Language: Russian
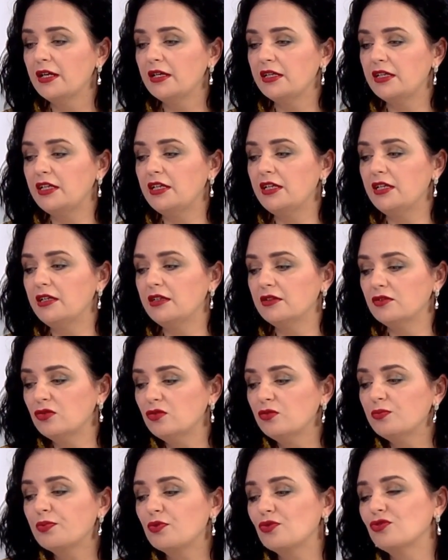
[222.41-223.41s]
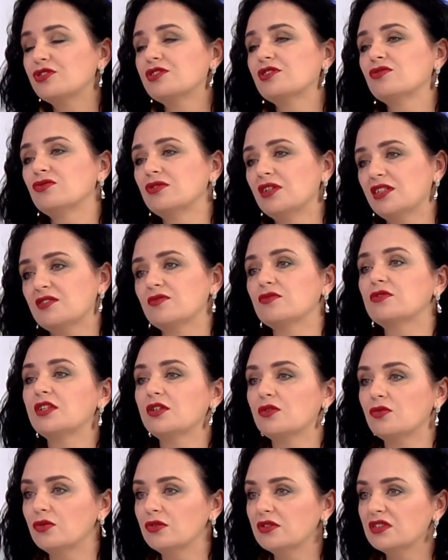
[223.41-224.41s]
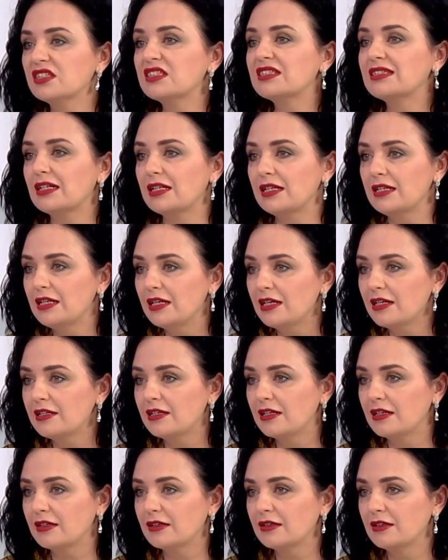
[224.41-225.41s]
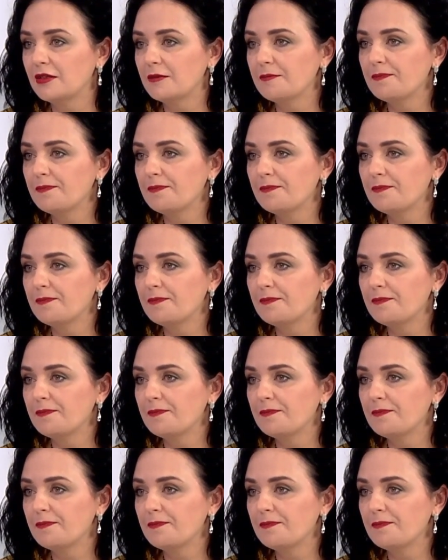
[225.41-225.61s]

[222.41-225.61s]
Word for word: и ну, просто у нас вот такое настроение.